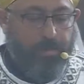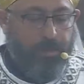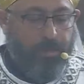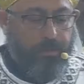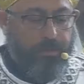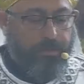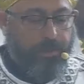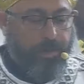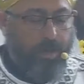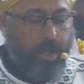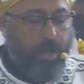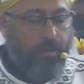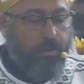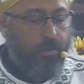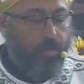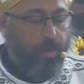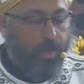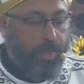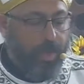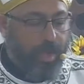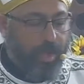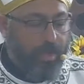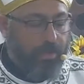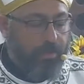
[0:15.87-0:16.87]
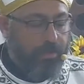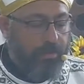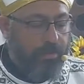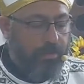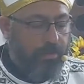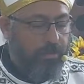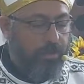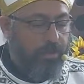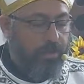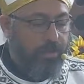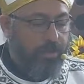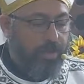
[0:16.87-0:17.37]
في أول حد
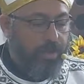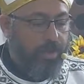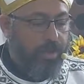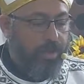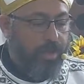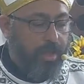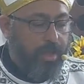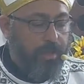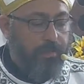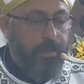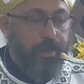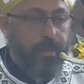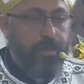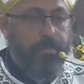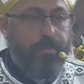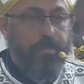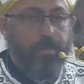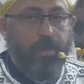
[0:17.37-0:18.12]
من شهر أبيب